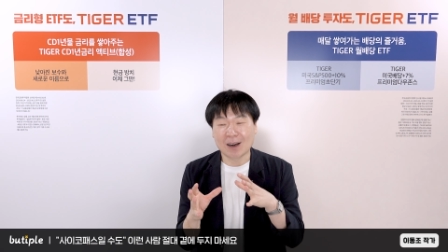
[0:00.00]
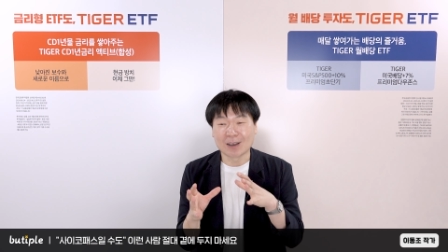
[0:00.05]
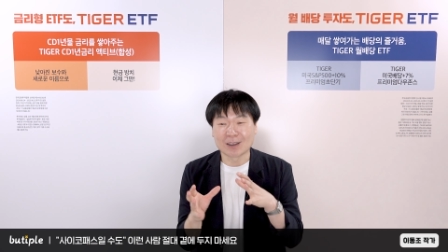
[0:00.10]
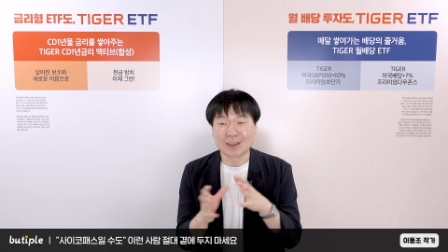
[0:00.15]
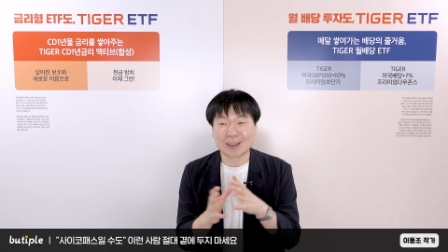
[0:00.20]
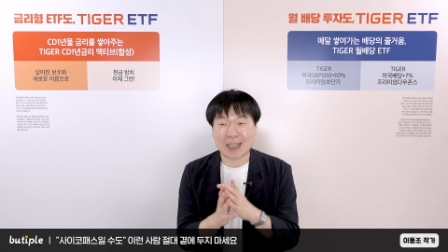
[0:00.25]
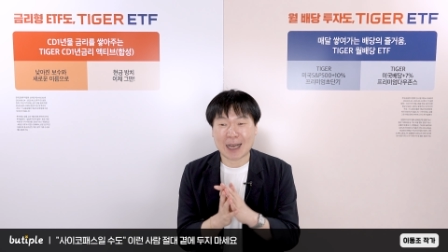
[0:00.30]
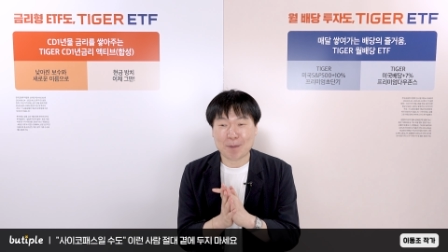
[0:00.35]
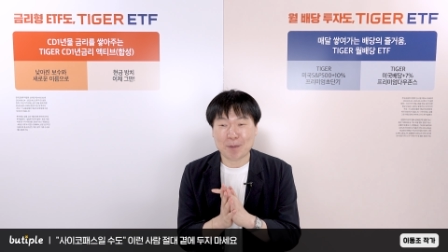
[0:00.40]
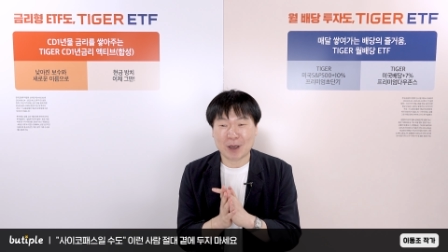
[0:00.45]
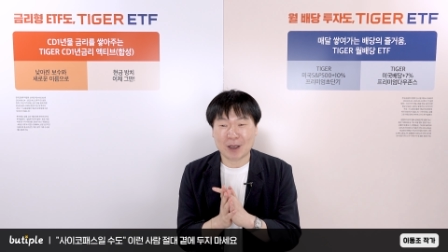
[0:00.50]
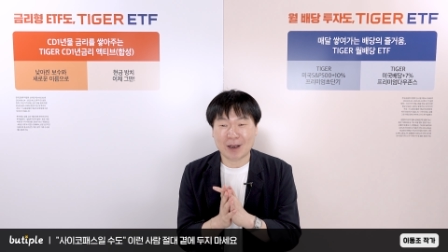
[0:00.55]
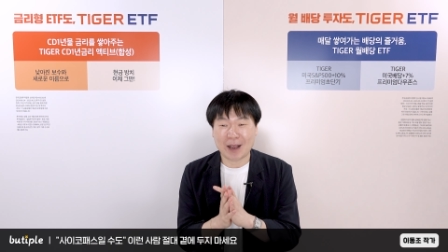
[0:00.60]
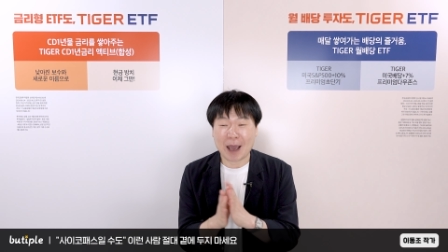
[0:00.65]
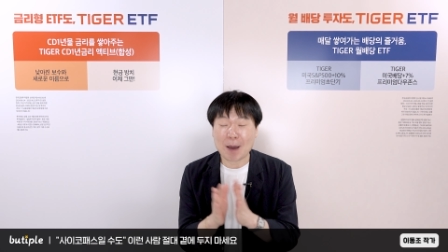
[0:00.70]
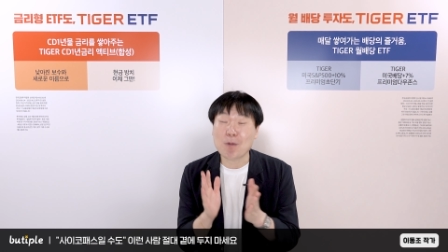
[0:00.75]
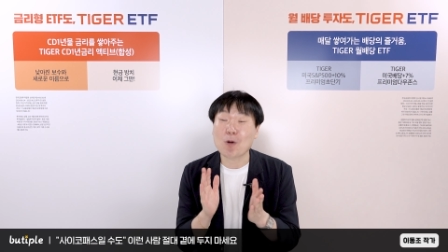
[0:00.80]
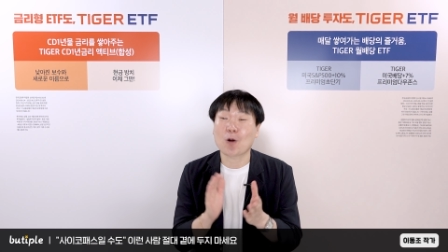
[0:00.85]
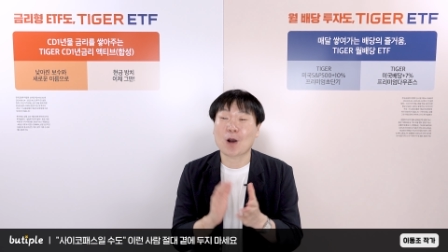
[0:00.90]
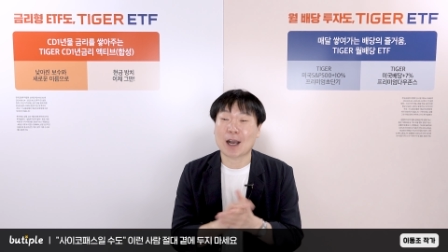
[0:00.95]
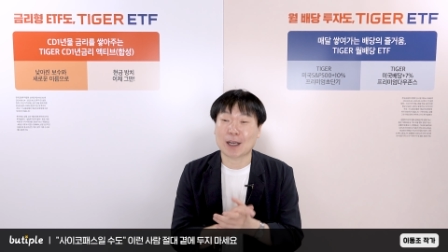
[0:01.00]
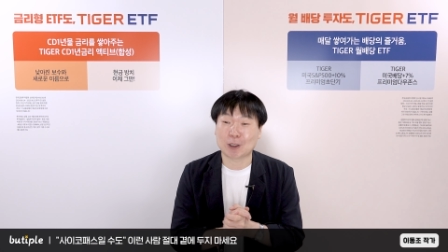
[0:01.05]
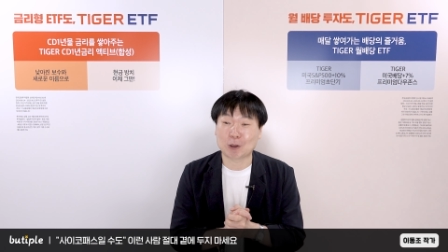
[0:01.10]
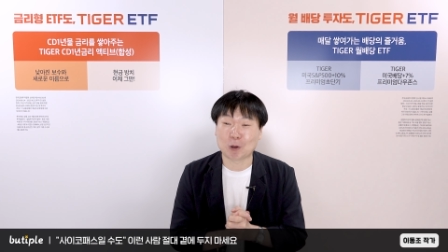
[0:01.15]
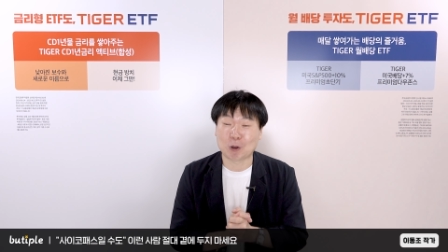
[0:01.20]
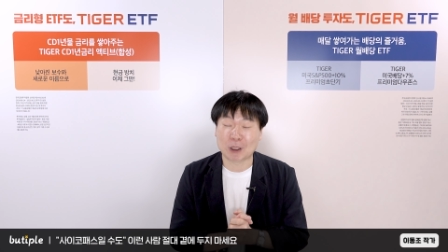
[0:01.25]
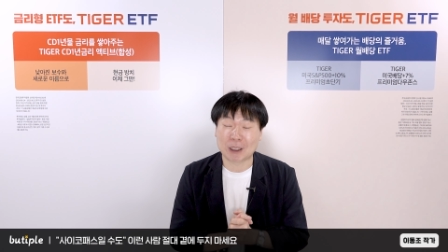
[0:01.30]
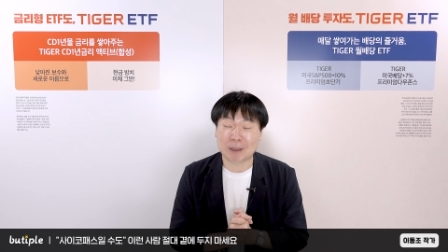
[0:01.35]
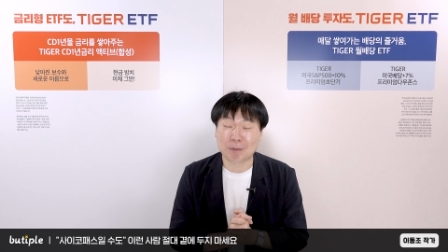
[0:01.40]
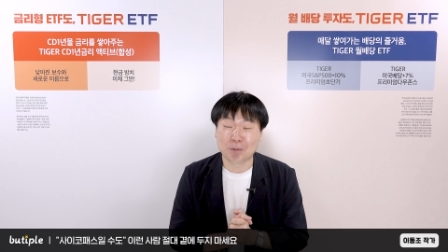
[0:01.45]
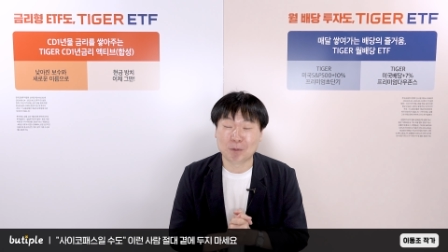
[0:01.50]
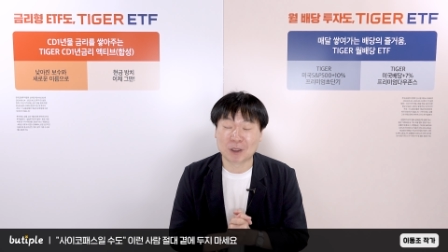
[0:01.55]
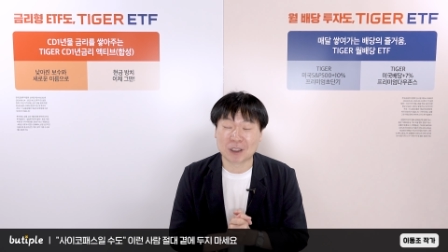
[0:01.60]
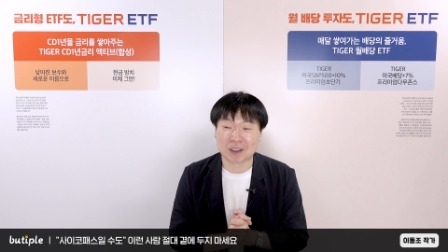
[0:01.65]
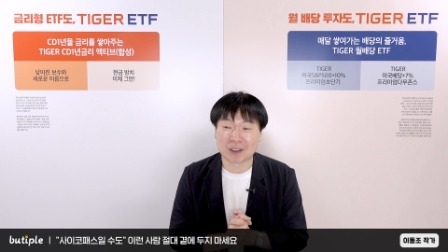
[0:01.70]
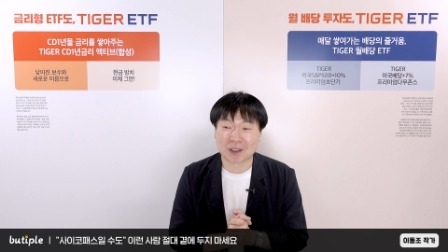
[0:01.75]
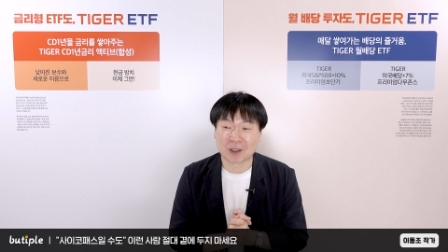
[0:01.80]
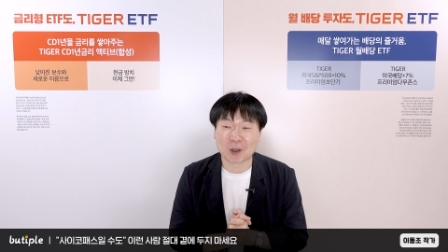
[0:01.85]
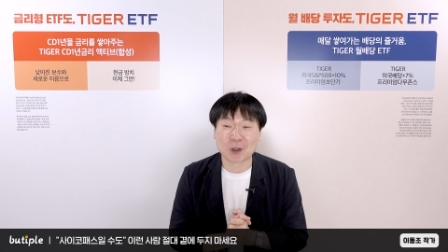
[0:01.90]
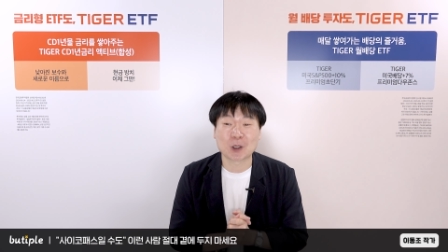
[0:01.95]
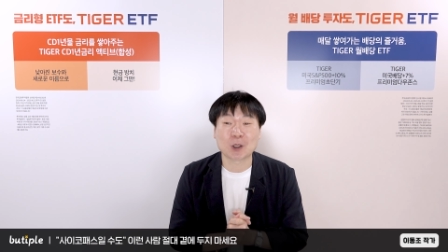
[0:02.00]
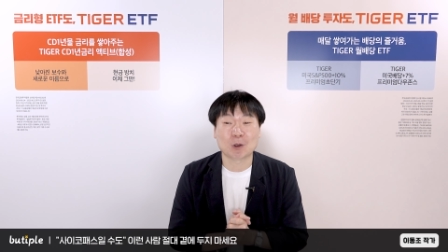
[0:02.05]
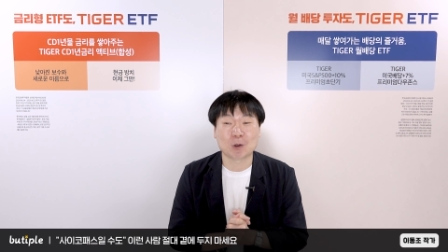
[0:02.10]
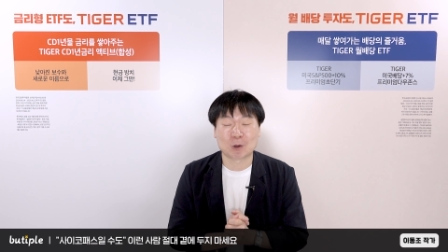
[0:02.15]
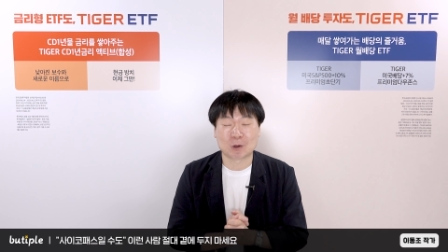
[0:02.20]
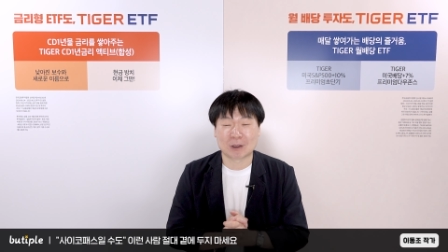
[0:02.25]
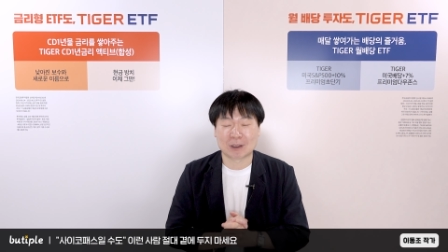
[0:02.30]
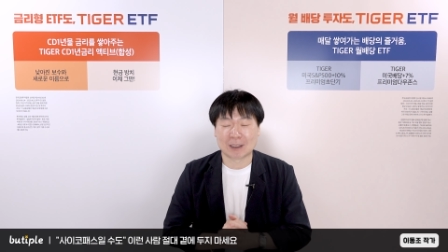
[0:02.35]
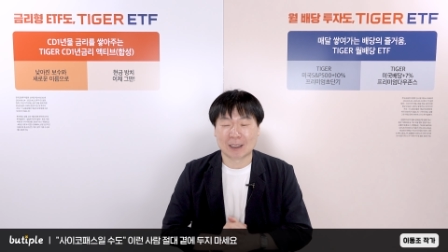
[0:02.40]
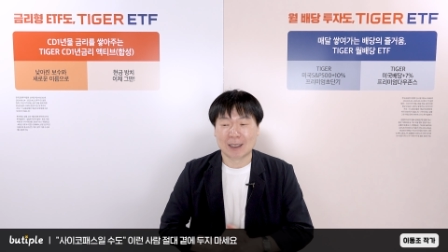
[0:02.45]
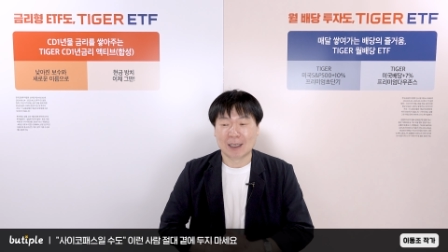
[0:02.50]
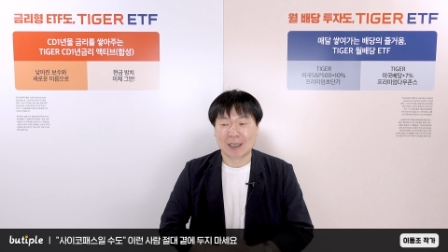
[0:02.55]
어긋나면 회복하기도 힘든 어려운